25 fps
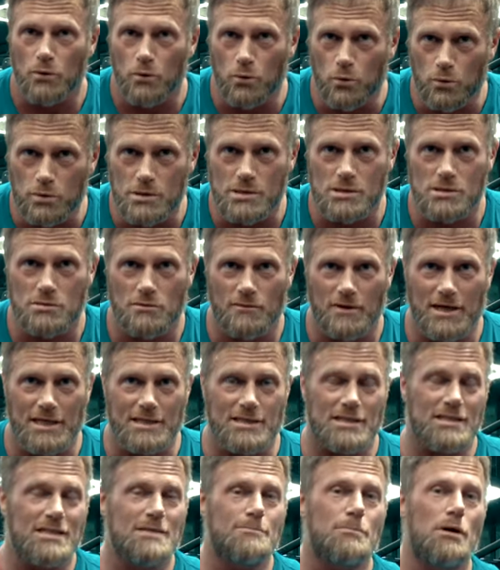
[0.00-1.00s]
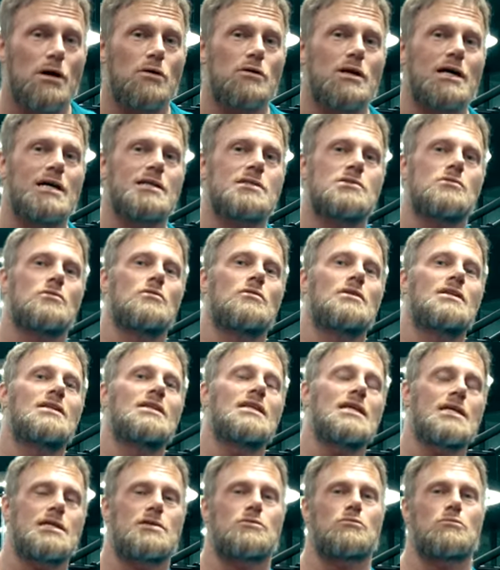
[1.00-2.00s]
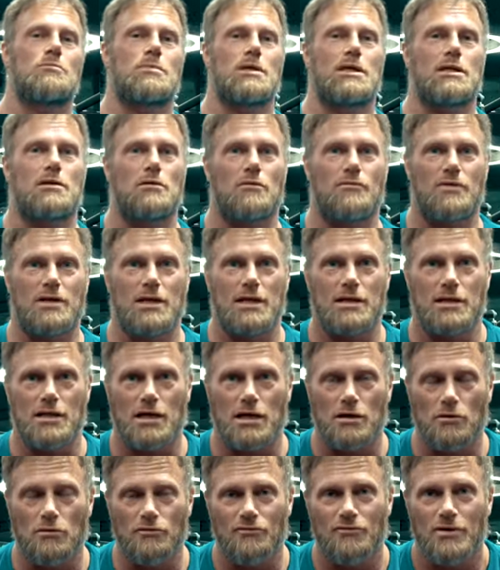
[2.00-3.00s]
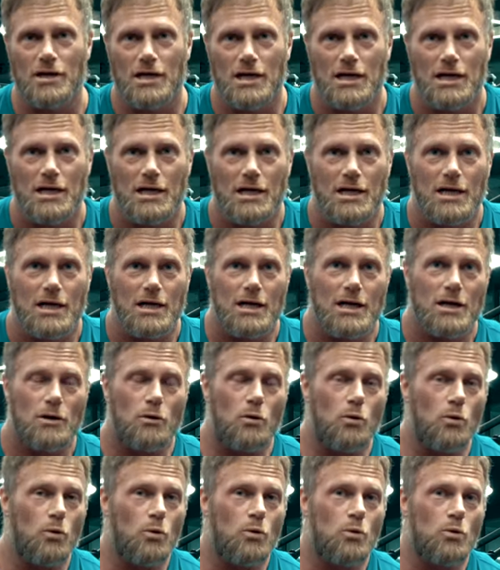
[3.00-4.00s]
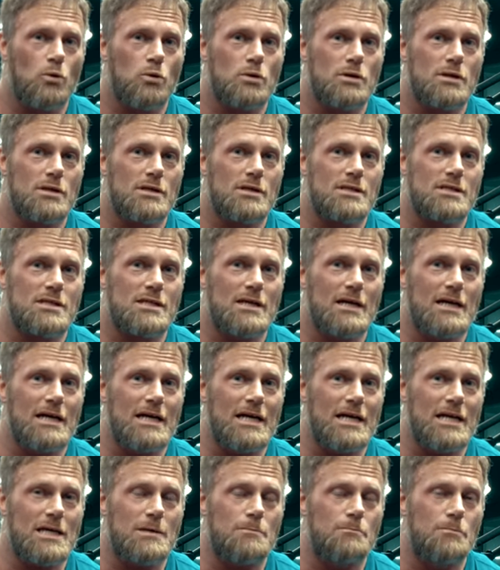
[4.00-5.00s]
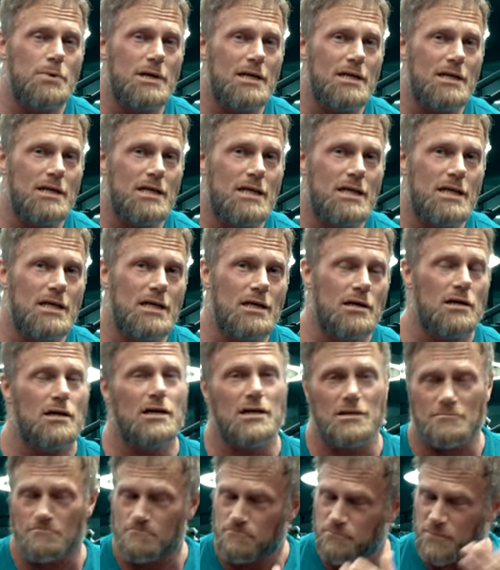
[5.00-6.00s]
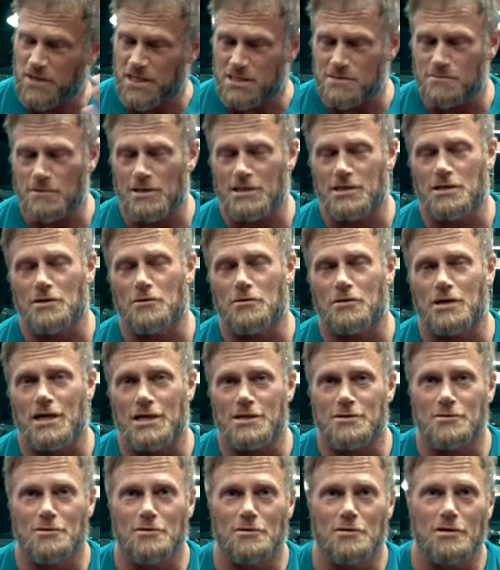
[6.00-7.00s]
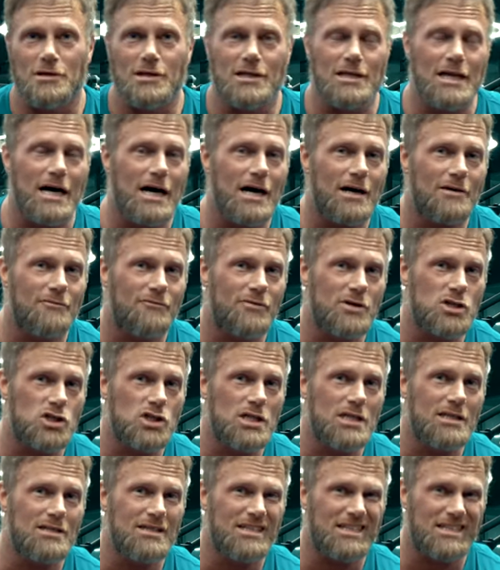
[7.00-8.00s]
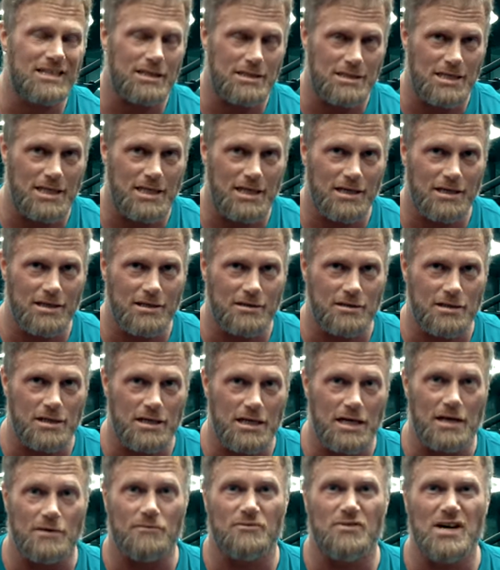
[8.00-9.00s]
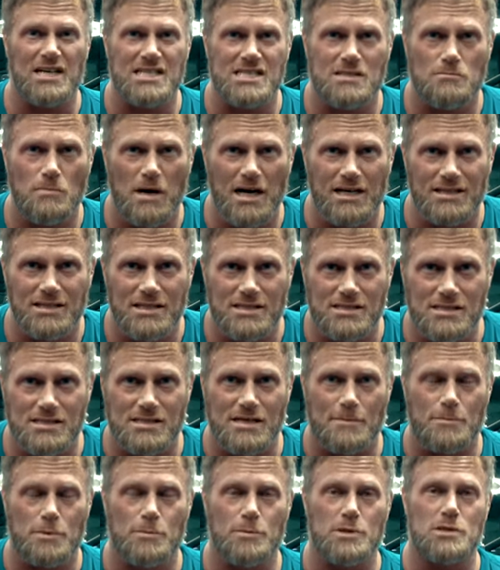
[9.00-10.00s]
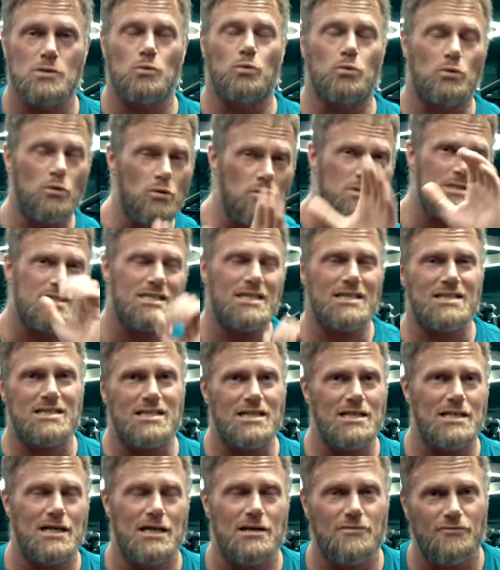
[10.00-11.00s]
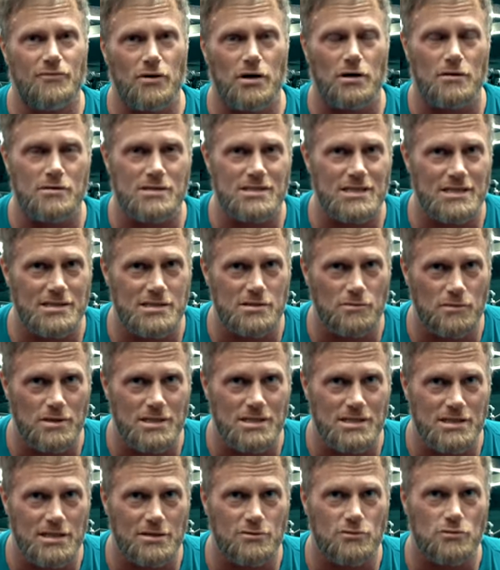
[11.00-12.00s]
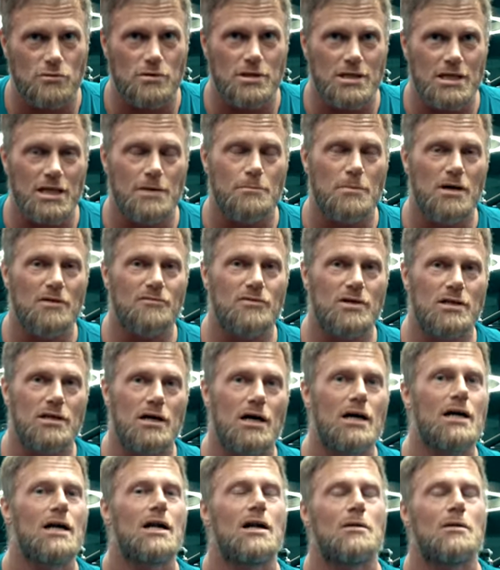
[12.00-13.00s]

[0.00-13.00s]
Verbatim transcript: und so weiter. Die bauen also nicht unbedingt aufeinander auf. Und ich bin hier, das werdet ihr auch gleich hören, nach verschiedenen Kriterien gegangen. Was macht diese Supplements gut? Grundsätzlich eine Voraussetzung ist natürlich immer wieder,